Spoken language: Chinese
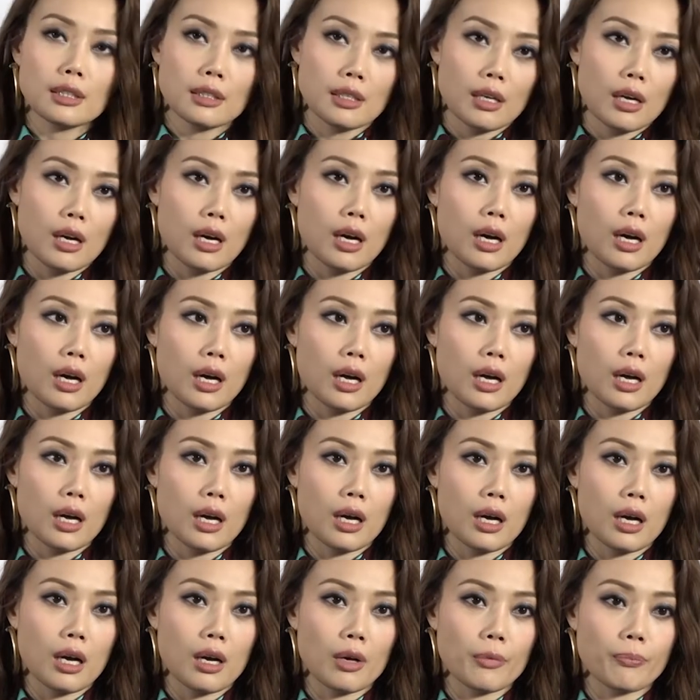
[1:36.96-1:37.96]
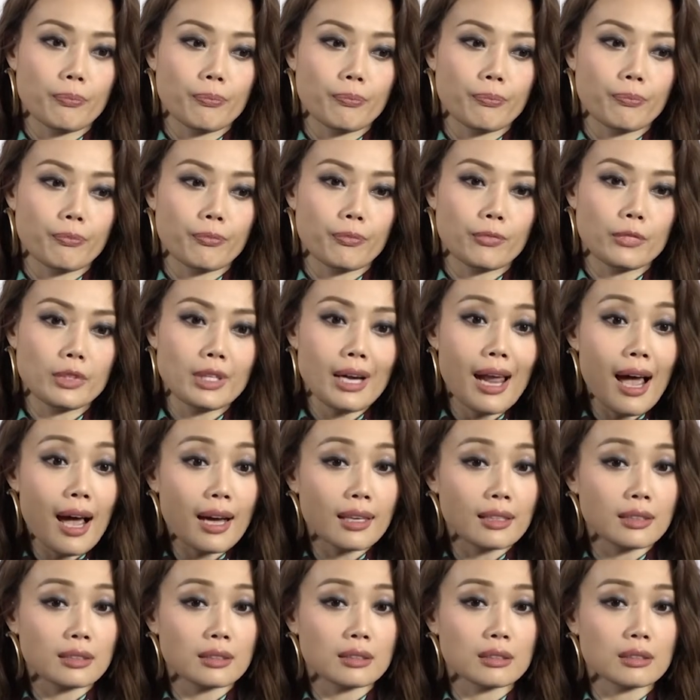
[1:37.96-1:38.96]
呃
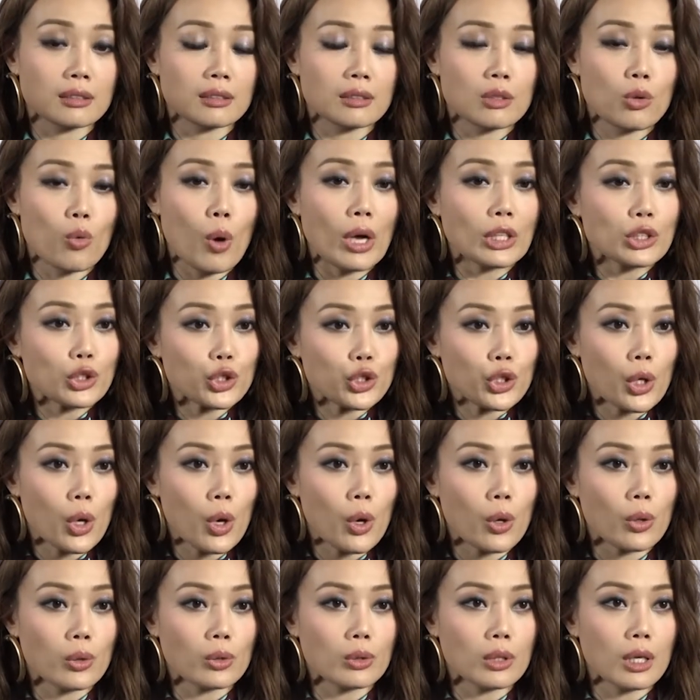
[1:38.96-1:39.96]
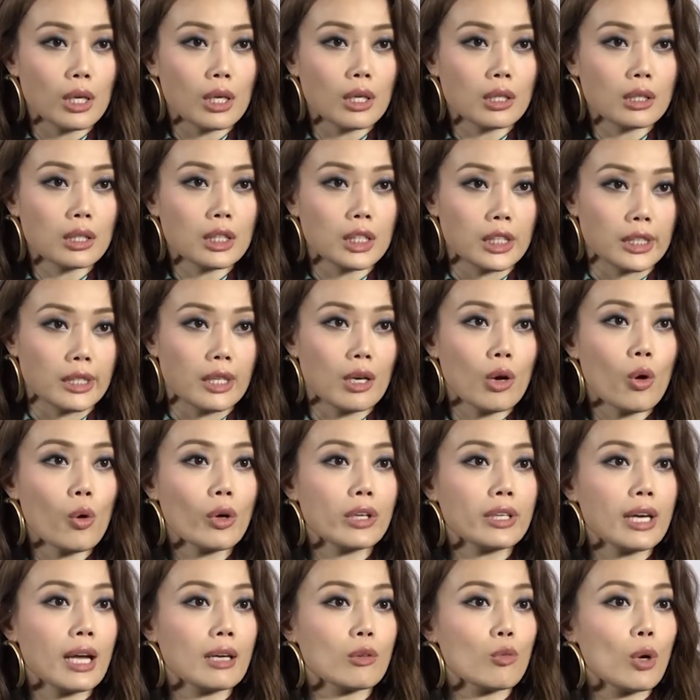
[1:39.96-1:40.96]
让观众可能
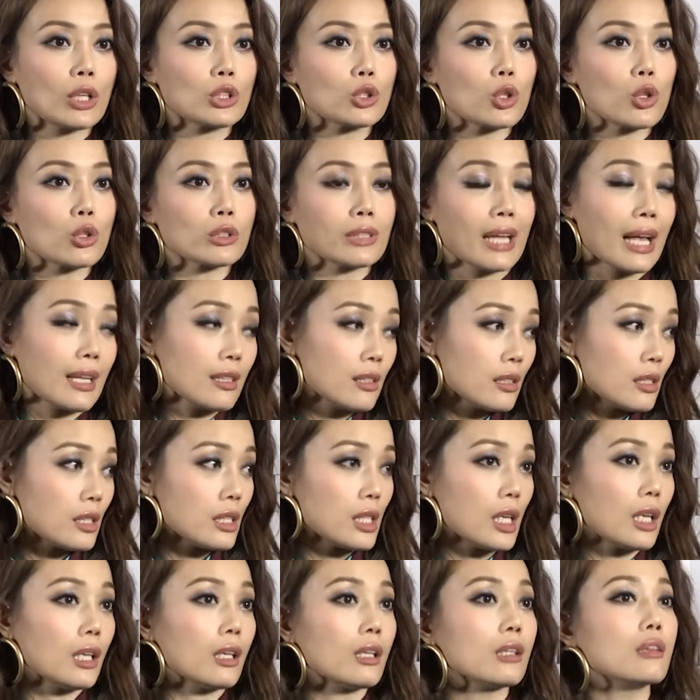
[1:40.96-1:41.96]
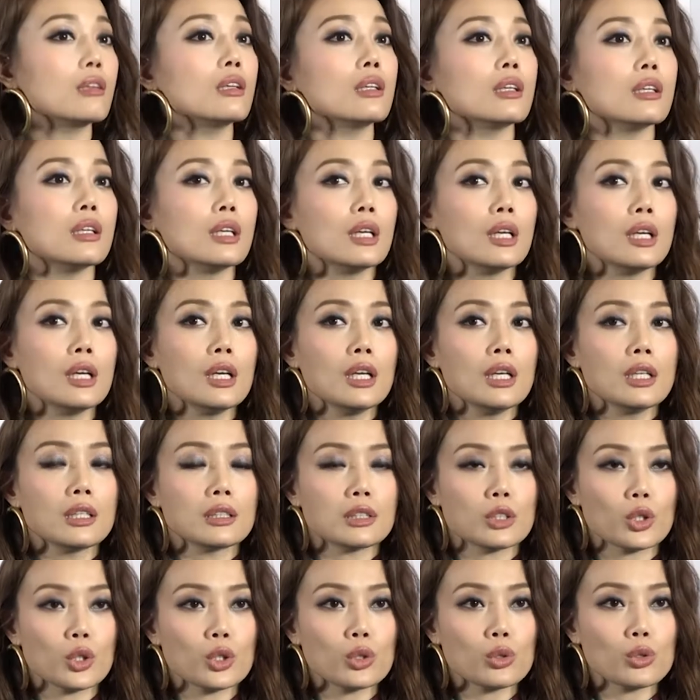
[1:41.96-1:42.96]
会让观众担心了，
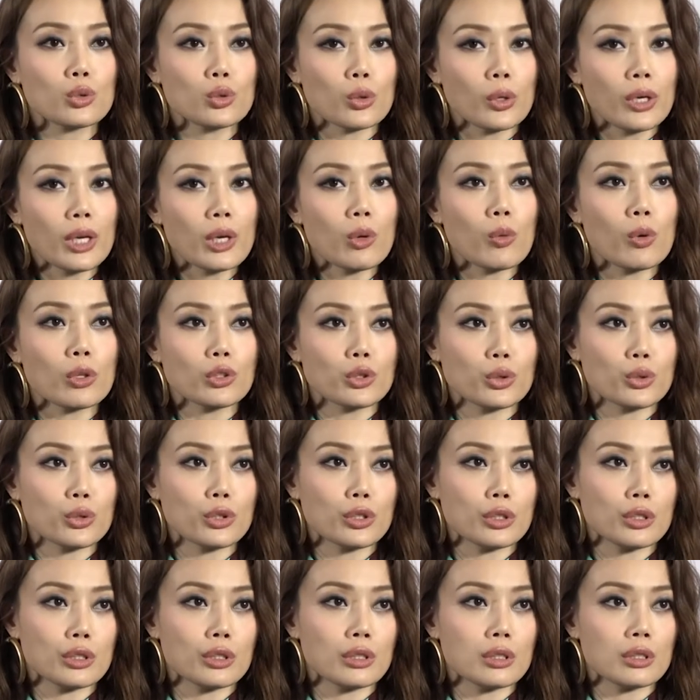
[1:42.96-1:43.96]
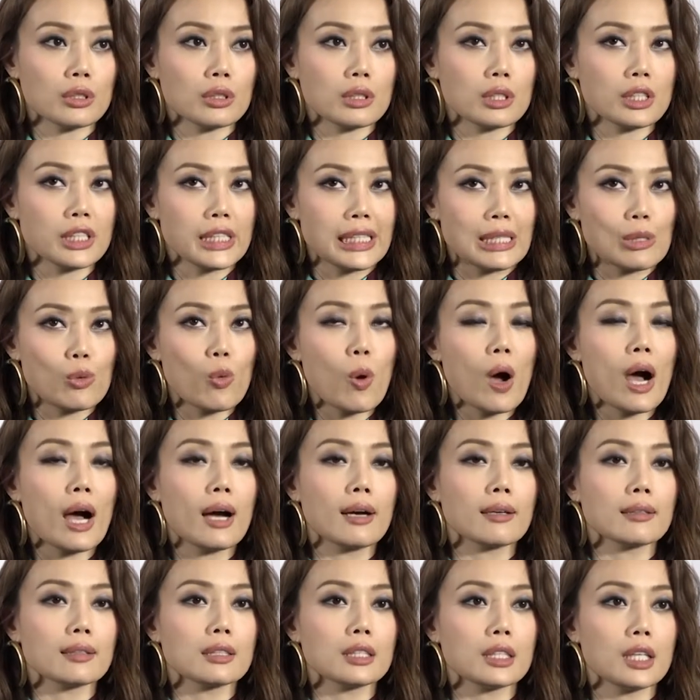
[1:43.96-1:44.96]
就所以我就是希
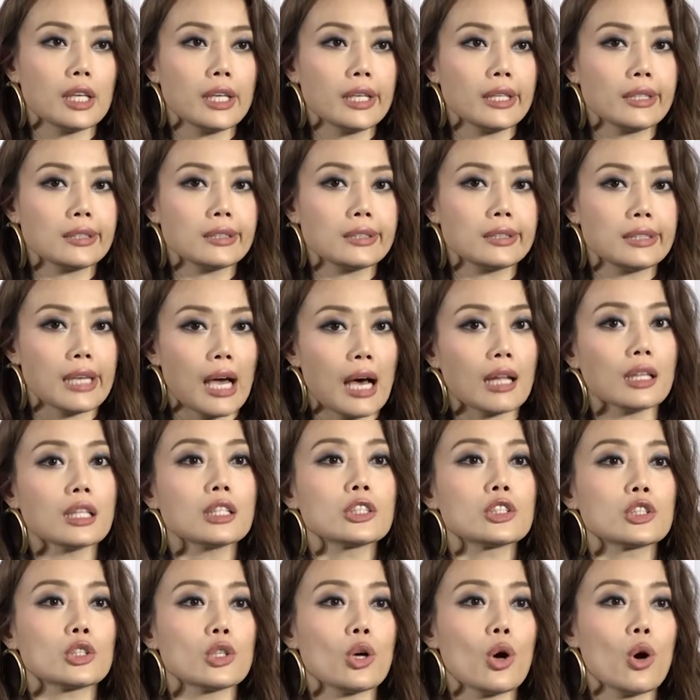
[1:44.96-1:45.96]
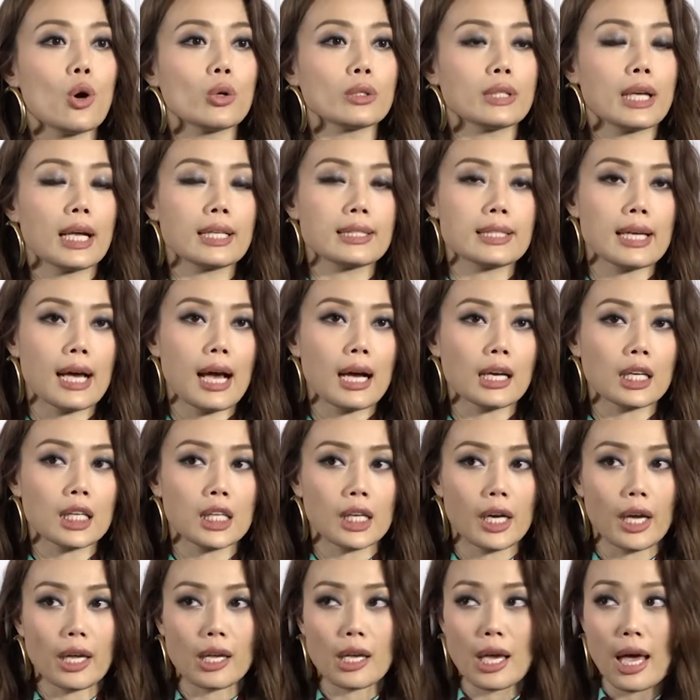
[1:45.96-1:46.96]
望可以讲了之后，大家
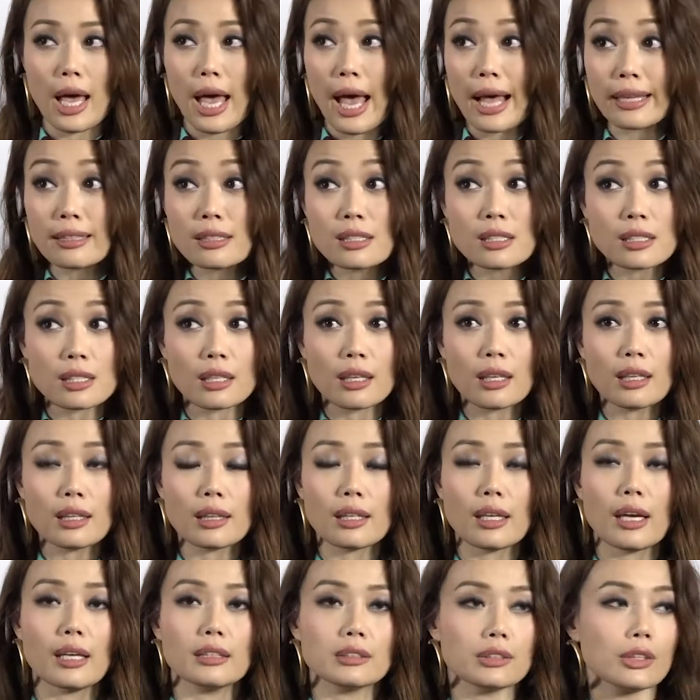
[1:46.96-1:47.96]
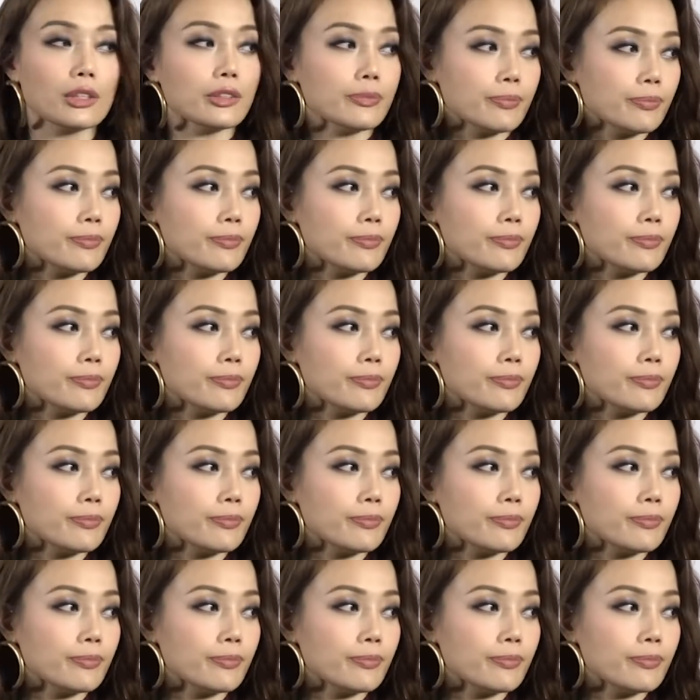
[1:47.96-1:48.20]
可以安心一点哦。